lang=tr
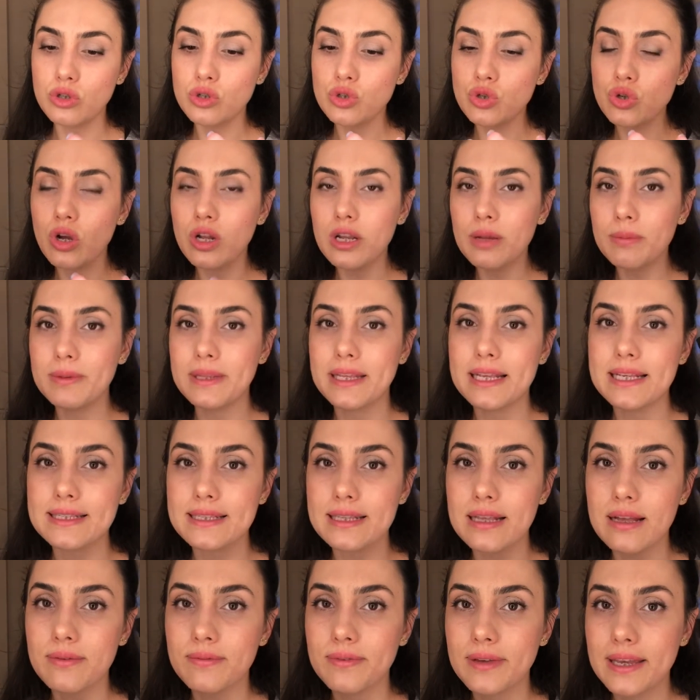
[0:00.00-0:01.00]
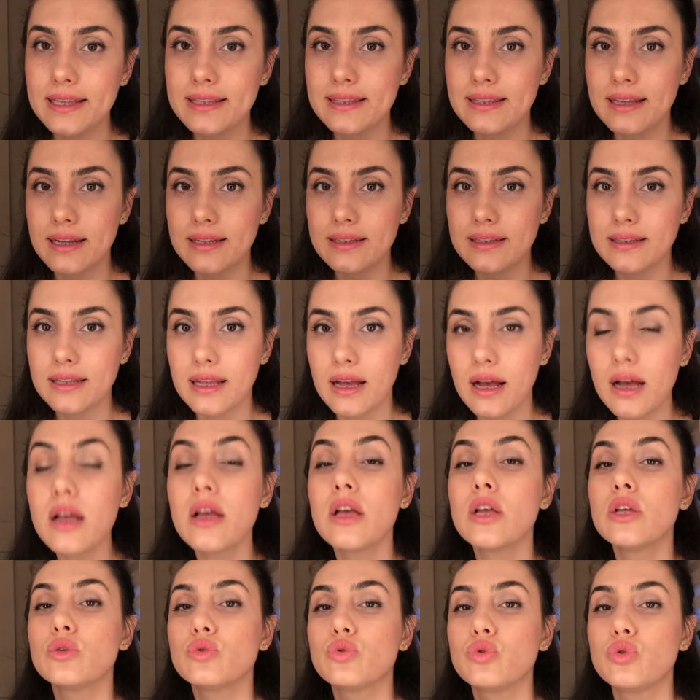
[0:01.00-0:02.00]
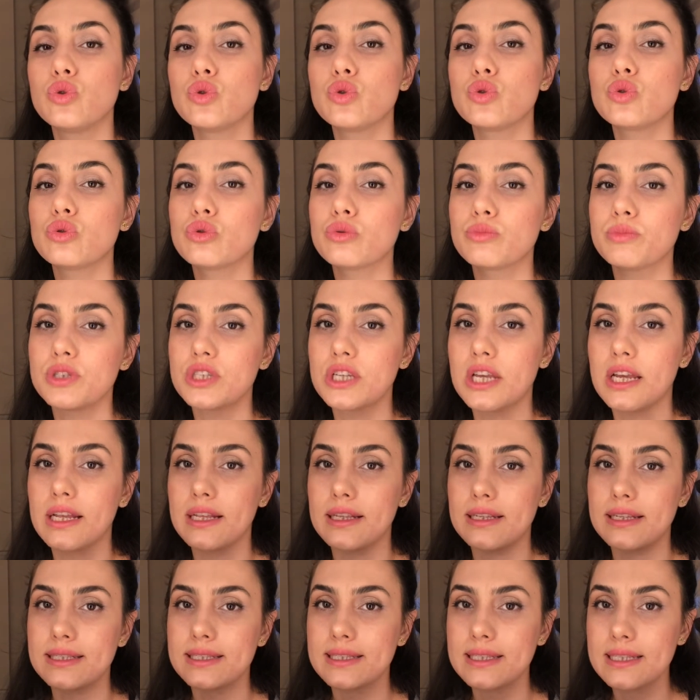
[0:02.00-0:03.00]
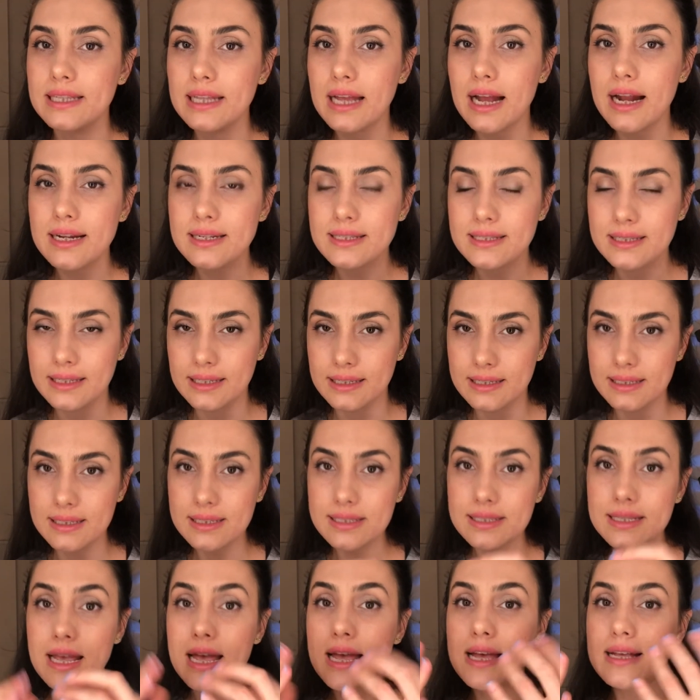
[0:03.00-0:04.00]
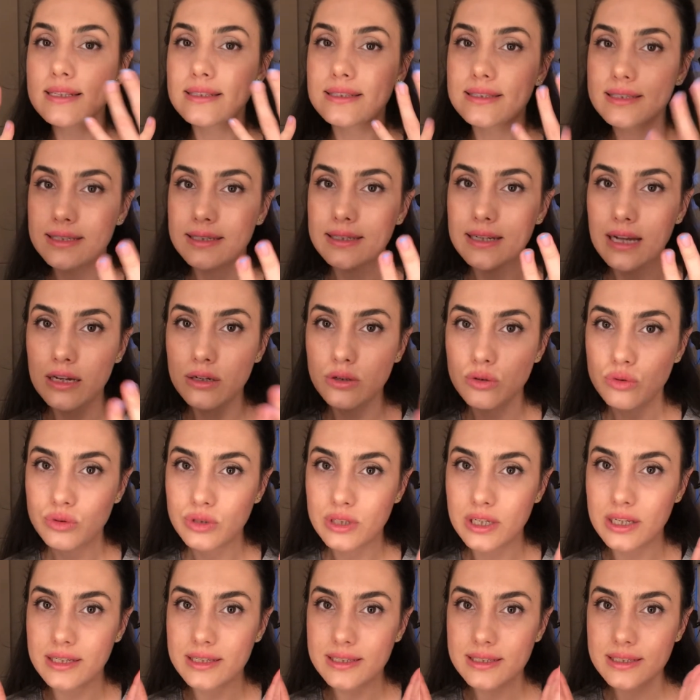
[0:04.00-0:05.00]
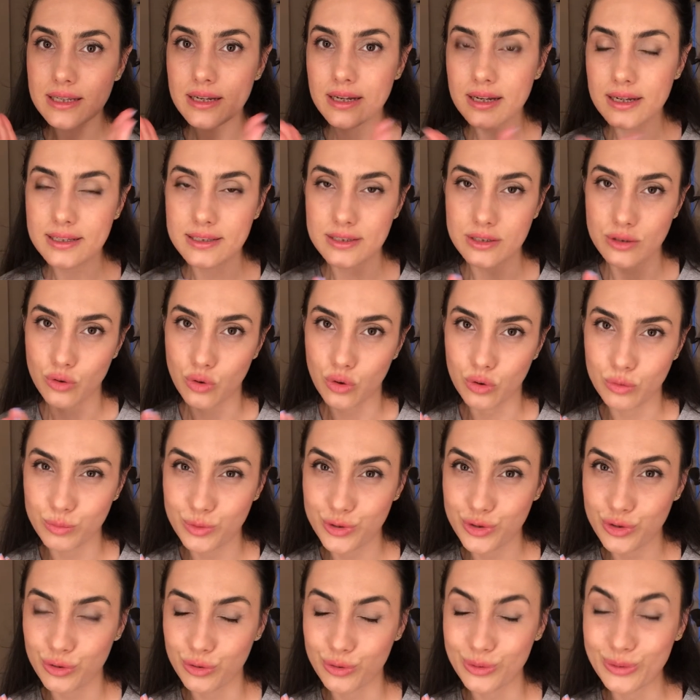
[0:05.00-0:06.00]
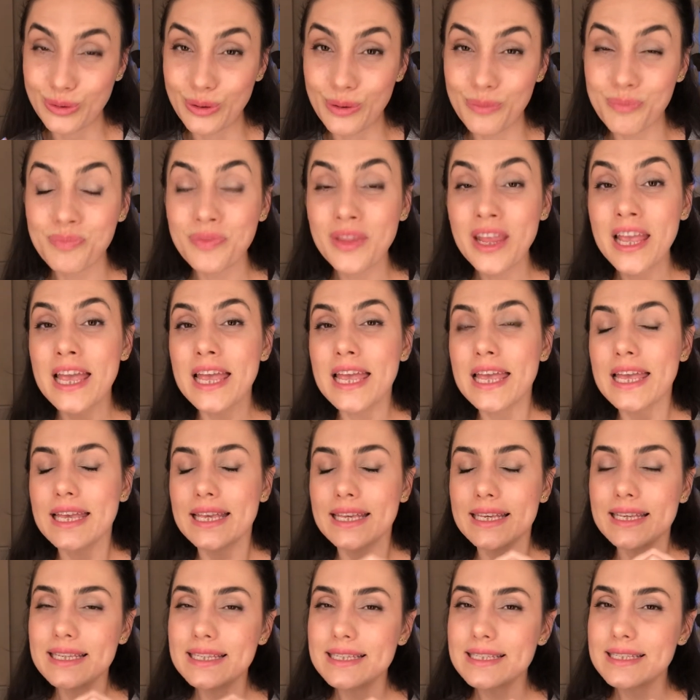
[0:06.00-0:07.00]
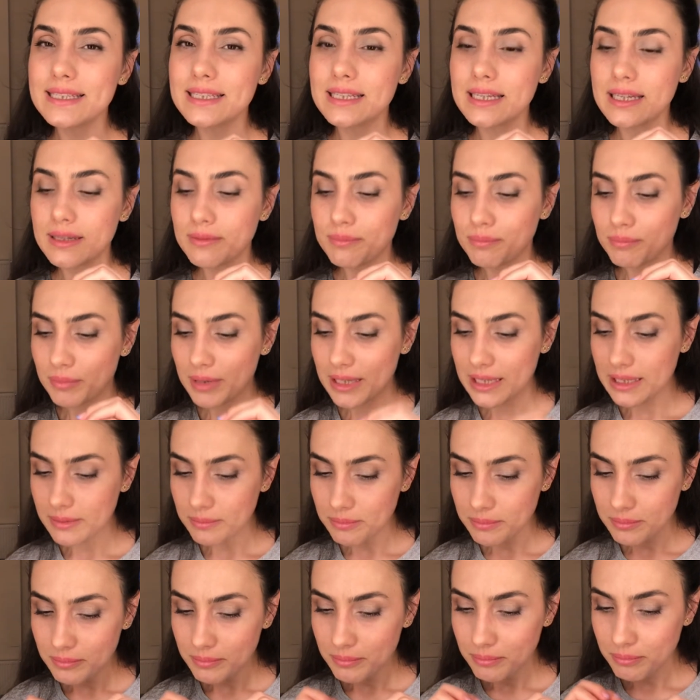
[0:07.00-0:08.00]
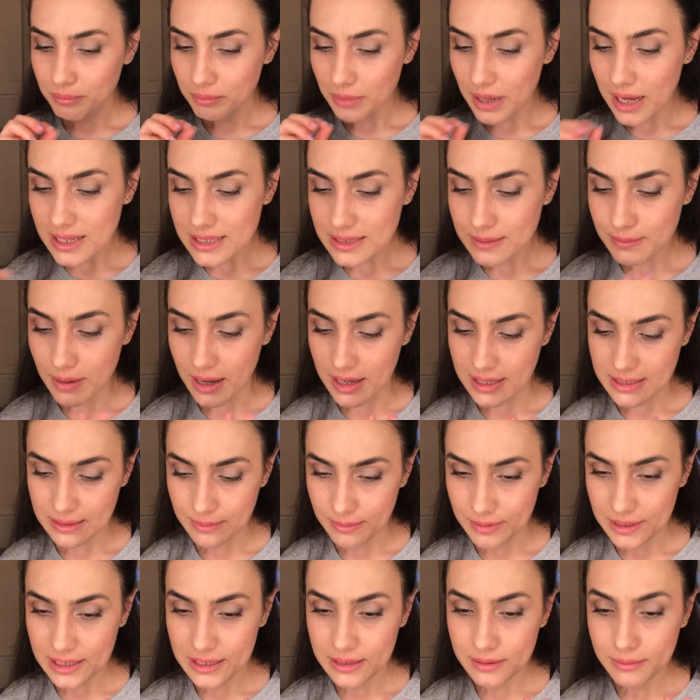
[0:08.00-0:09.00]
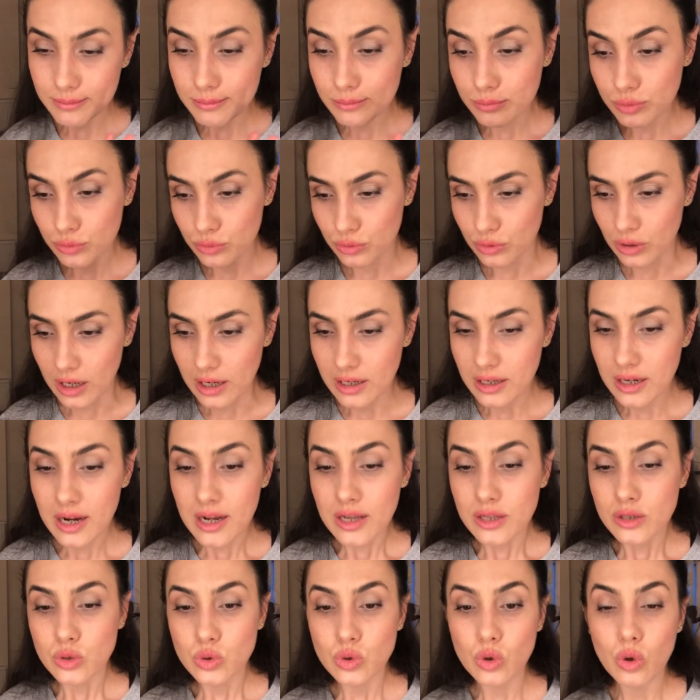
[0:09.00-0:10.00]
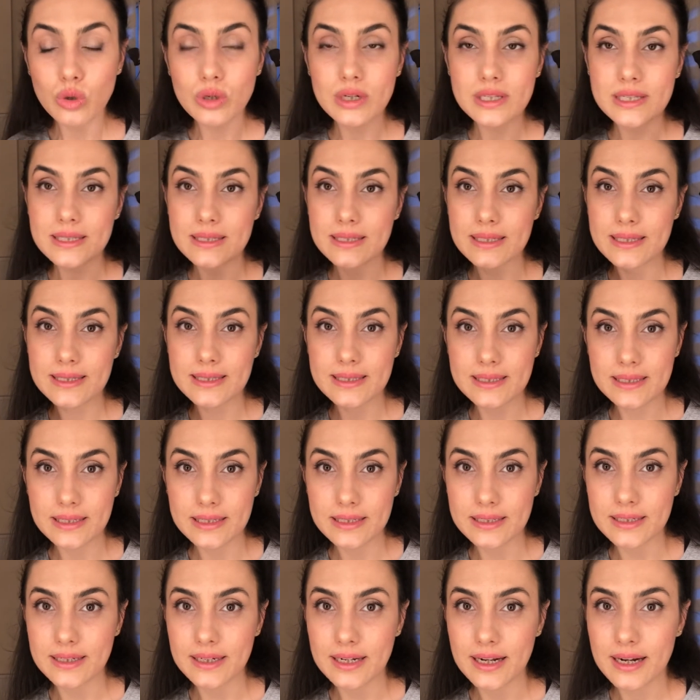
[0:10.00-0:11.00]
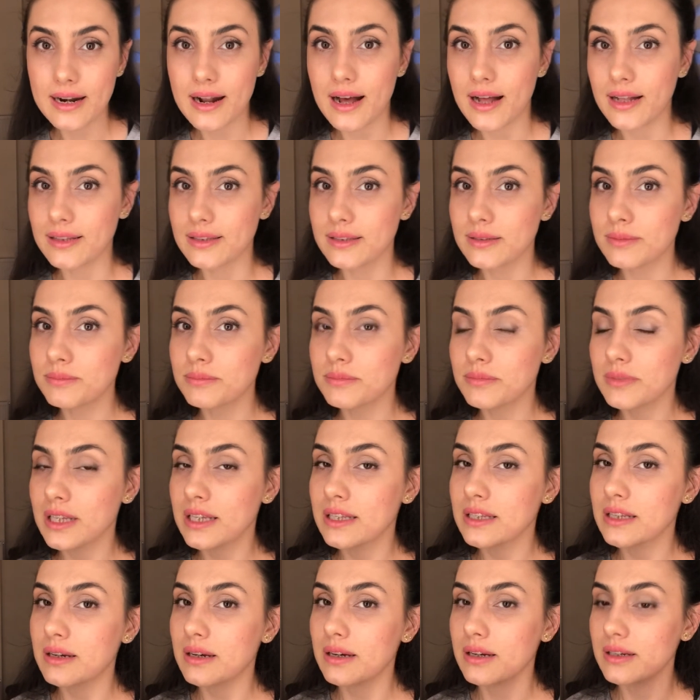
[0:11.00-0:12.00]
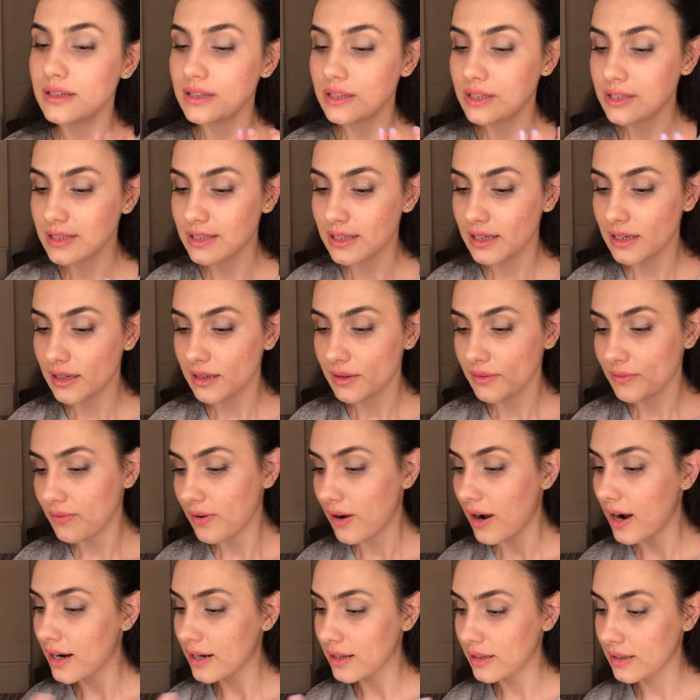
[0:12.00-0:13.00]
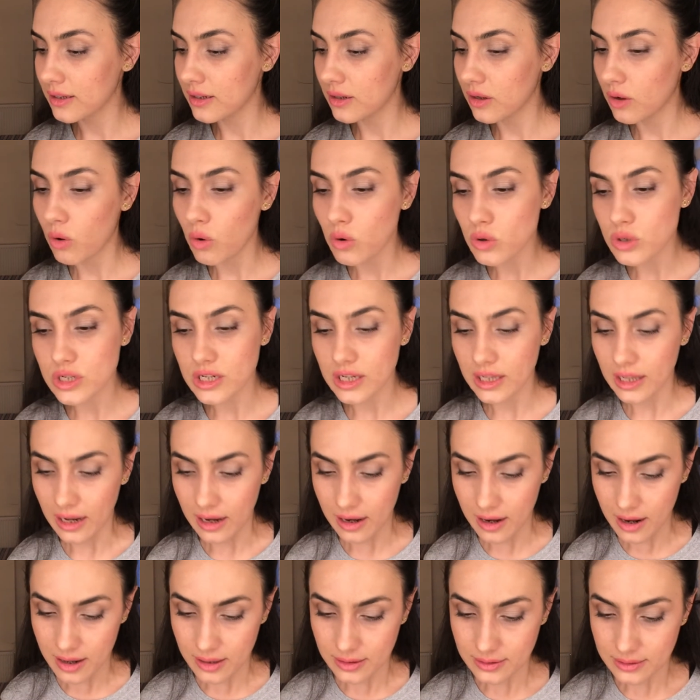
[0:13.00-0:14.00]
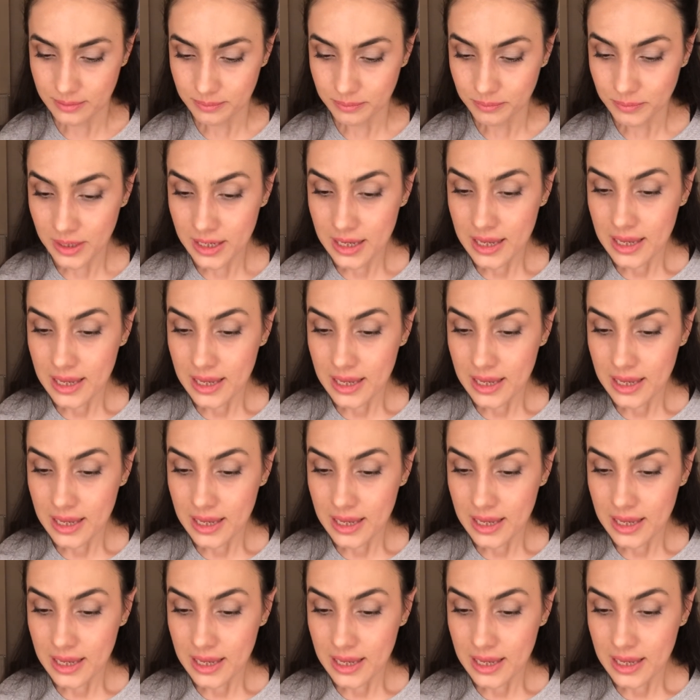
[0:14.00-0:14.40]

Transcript: Şöyle bir dezenfektanla tüysüz bir şekilde silerseniz tırnak yüzeyiniz de hazır olmuş oluyor. İşte benim baz malzemelerim bunlar. Sonrasında stickerlar aldım ya da işte farklı ojeler aldım.